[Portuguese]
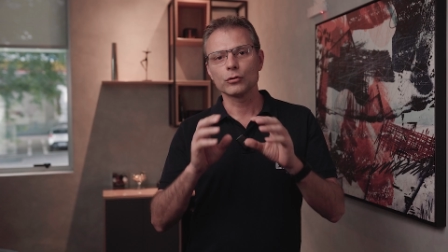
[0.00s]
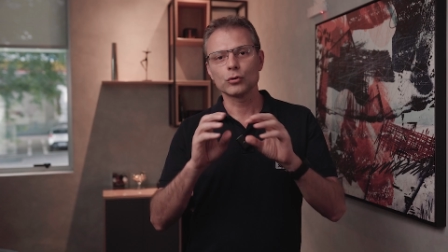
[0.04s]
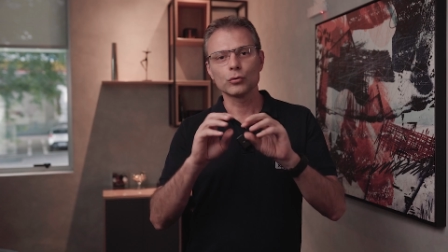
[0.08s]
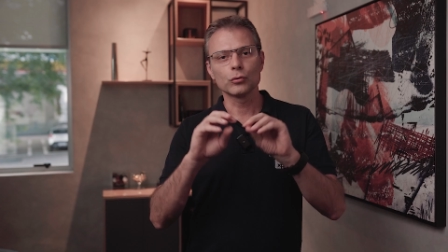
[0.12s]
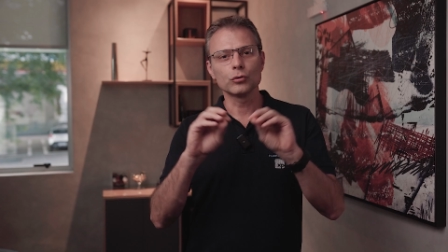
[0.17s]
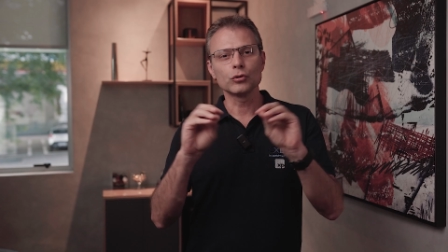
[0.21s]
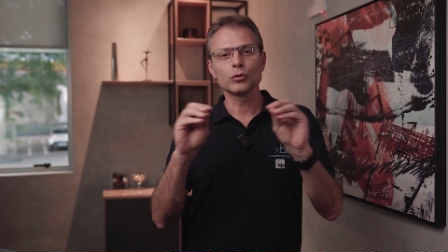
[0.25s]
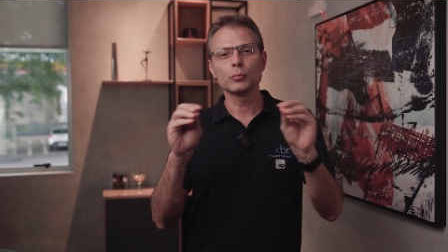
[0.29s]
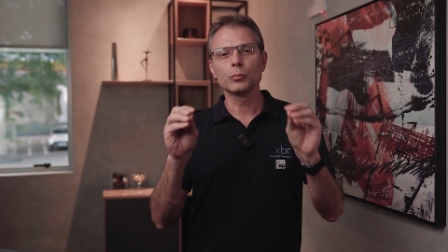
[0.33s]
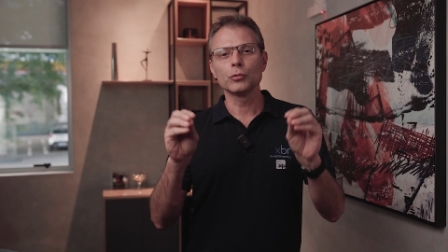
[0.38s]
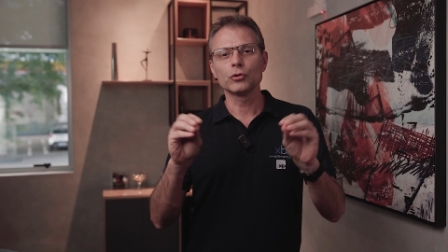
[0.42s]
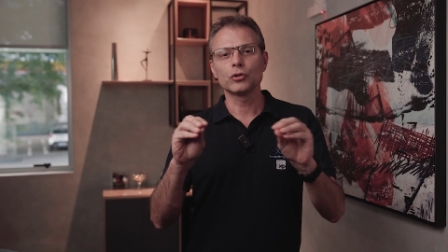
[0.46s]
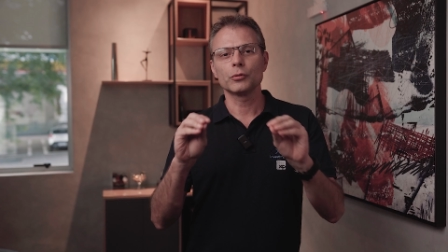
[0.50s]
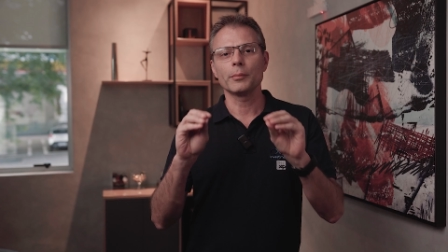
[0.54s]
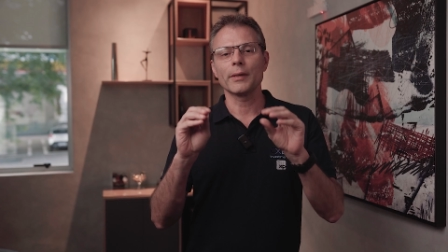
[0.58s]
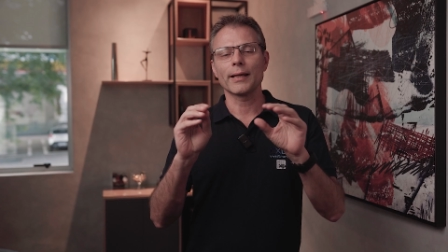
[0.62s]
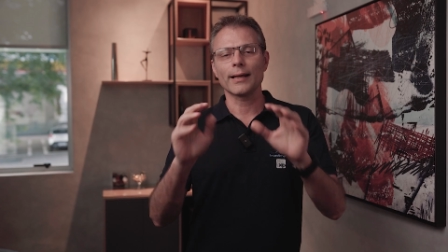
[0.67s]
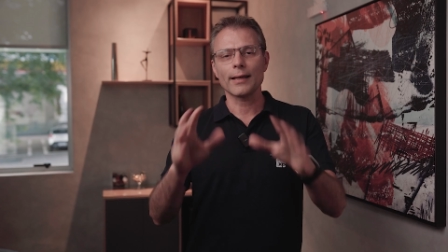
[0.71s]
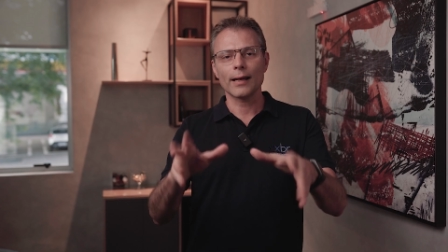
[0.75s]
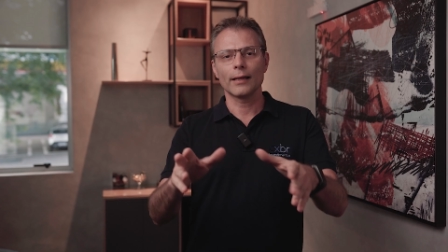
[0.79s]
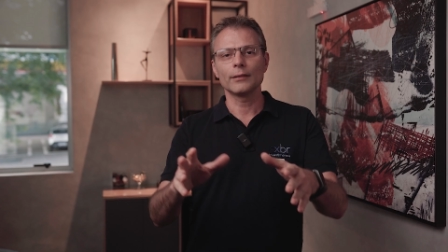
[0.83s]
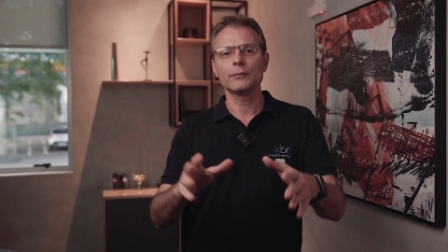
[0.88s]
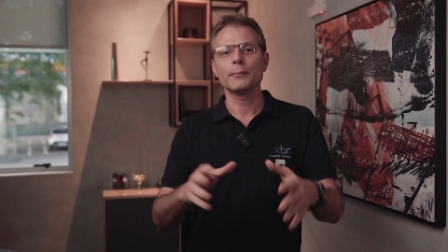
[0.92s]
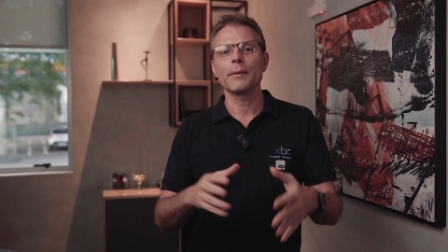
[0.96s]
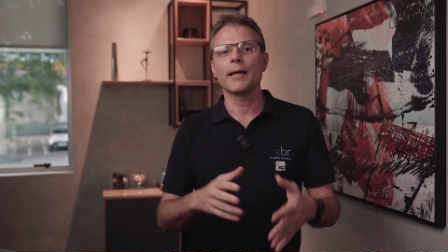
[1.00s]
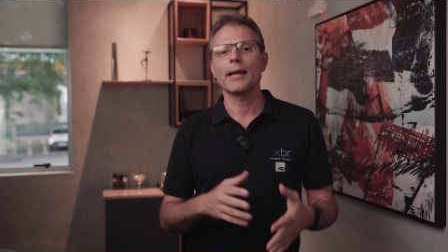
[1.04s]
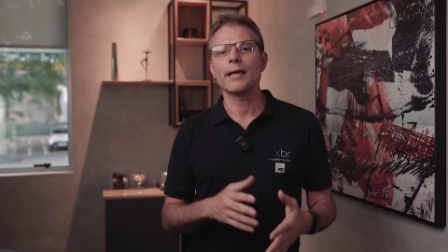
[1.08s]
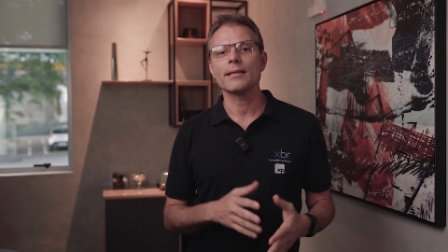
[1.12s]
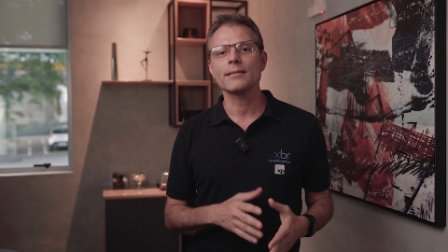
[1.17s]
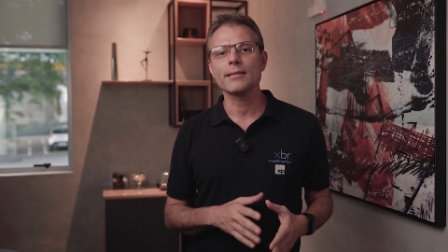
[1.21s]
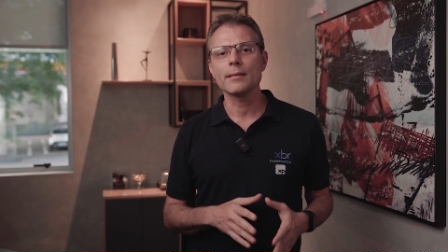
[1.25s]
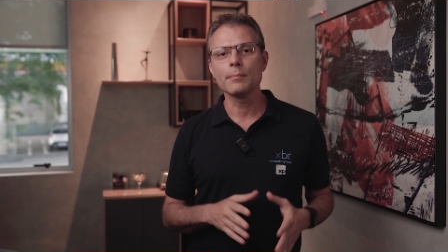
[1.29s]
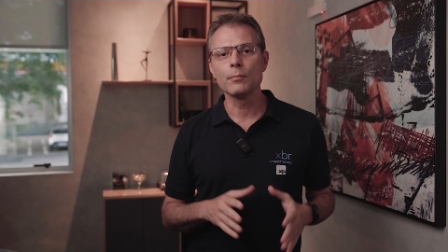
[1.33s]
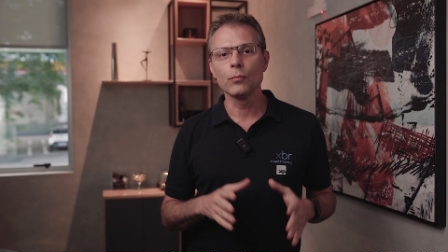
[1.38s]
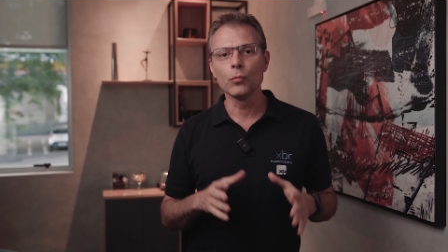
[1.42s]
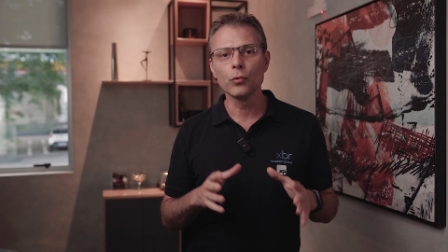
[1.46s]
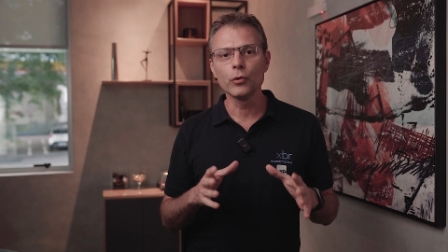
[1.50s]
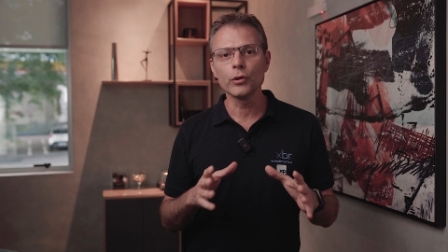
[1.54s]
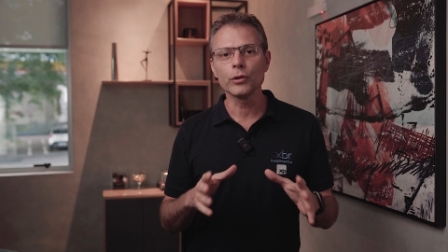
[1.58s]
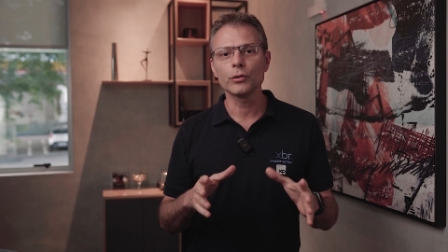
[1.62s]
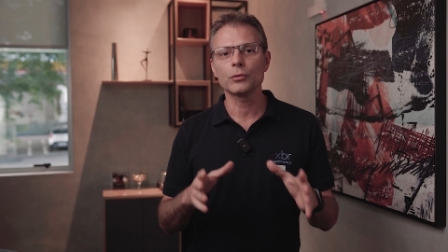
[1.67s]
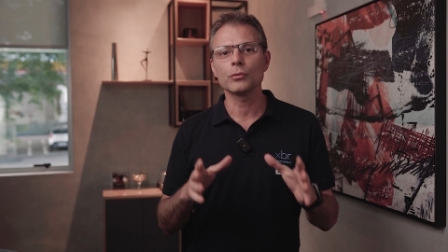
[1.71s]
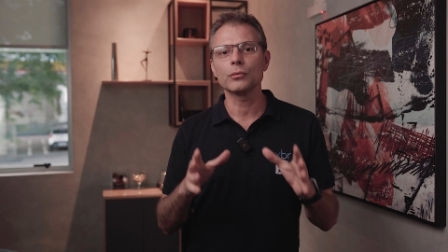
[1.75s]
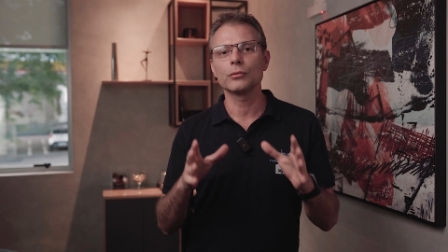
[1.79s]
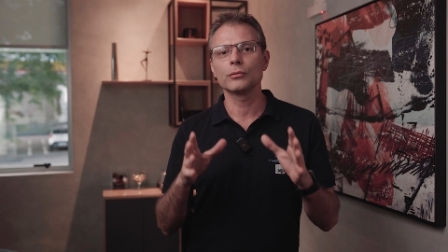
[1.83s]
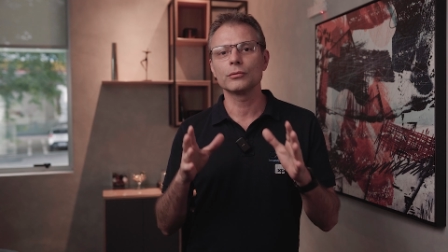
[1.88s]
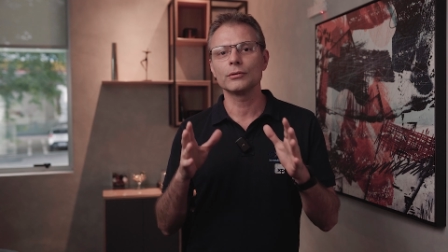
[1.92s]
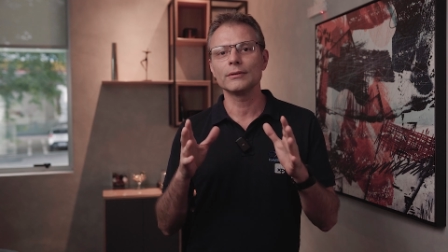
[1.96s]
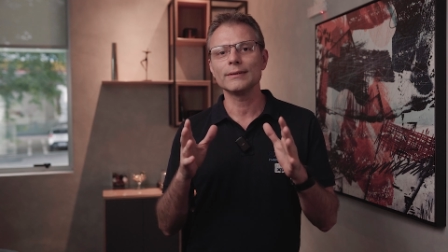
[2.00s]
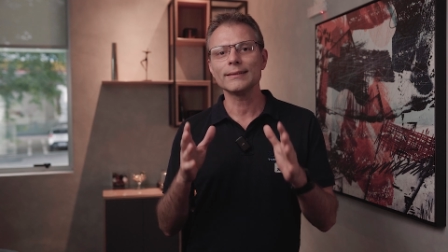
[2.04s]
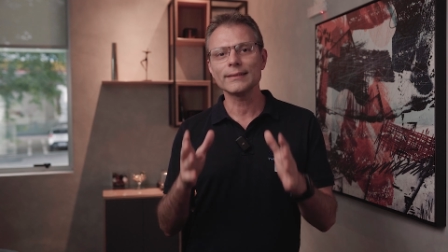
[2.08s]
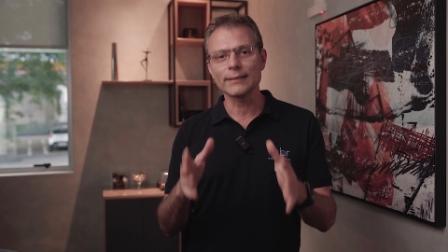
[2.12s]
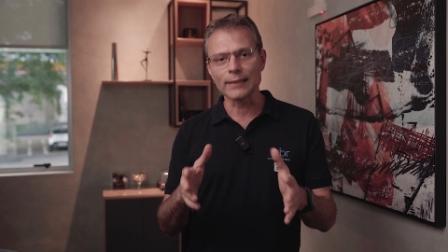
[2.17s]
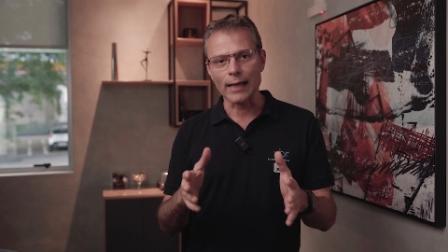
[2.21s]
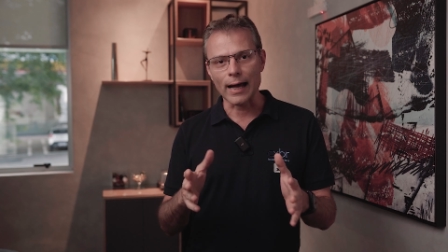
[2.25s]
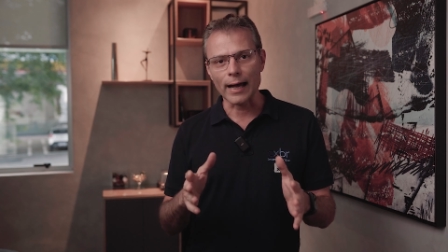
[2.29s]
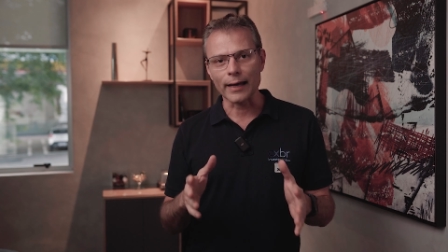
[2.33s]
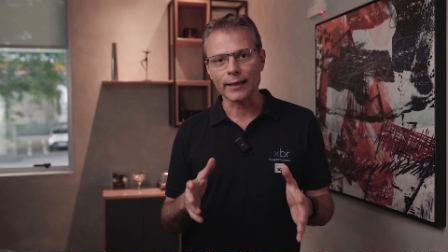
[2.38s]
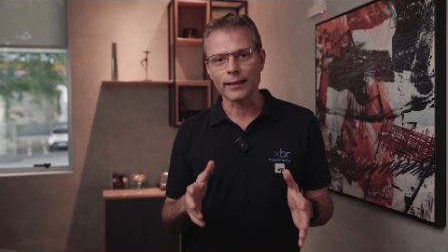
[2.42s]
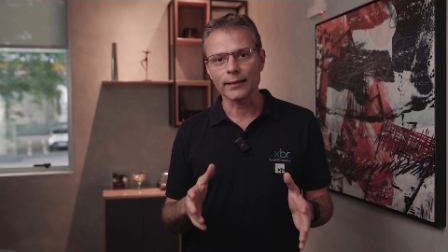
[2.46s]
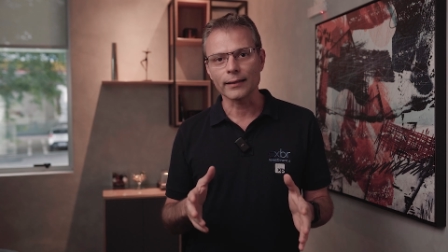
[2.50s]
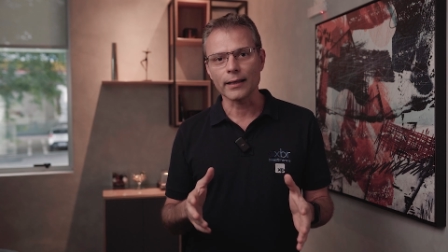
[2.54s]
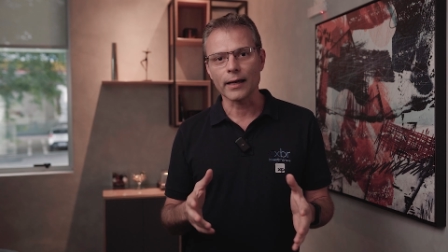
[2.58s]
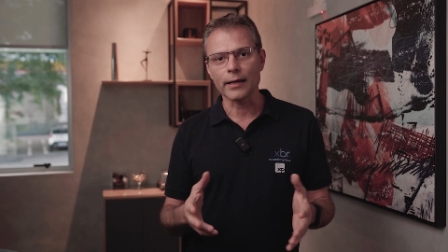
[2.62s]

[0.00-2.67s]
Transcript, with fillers: os fundos multimercado merecem muito o destaque.